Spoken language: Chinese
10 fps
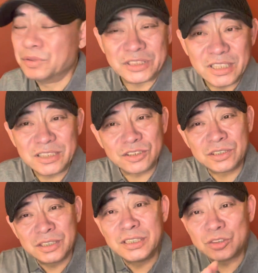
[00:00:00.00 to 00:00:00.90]
我真是
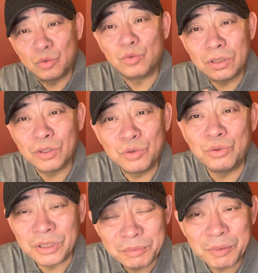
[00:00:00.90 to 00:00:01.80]
替中国的女
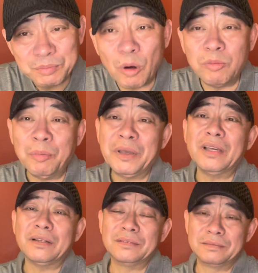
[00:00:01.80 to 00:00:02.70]
人们抱不平，
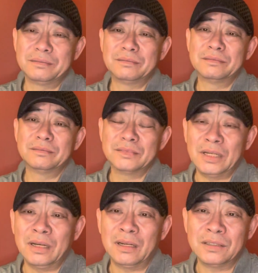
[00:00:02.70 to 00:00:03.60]

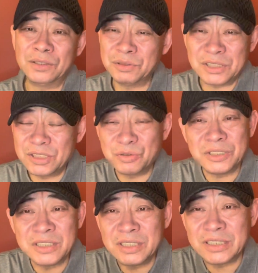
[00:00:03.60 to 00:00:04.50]
啊，尤其最
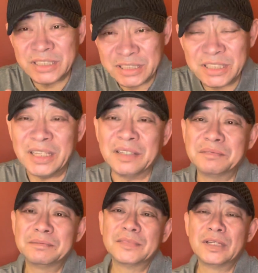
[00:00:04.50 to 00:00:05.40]
近这几十年，
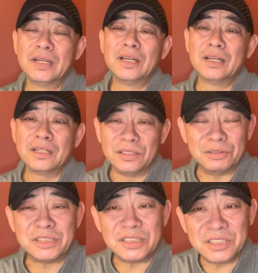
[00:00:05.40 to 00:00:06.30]
尤
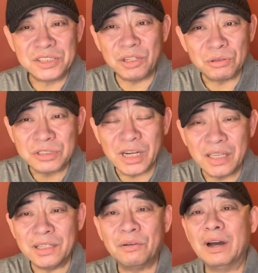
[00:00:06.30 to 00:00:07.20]
其这个教育
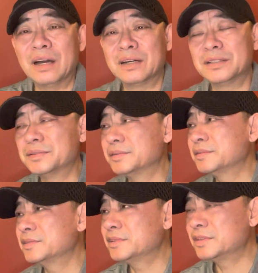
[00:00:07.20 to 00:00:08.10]
产业化，
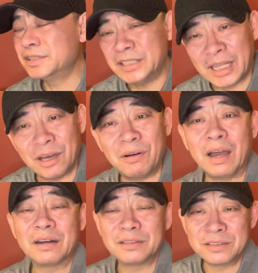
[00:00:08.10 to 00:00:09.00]
一胎
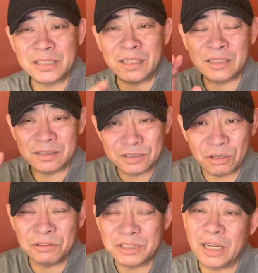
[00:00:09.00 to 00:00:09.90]
化加上
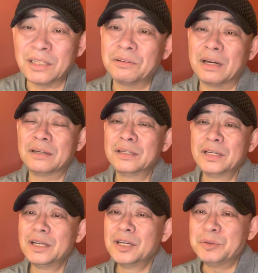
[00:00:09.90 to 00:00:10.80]
教育产业化，
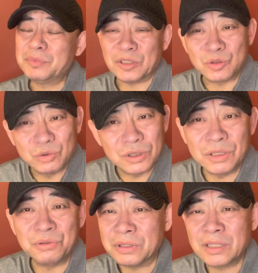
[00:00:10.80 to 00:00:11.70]
把中国的
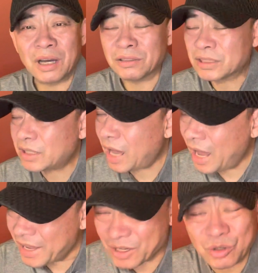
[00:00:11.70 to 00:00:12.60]
女人搞得
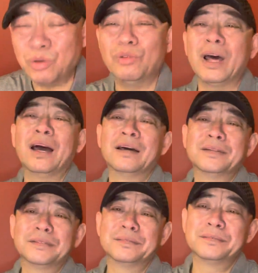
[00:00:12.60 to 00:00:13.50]
太苦了，
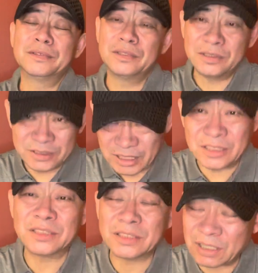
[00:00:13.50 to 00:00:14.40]
简
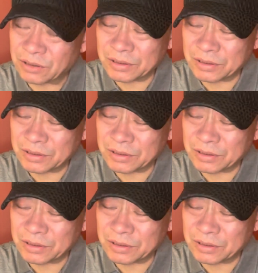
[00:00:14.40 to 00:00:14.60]
直搞得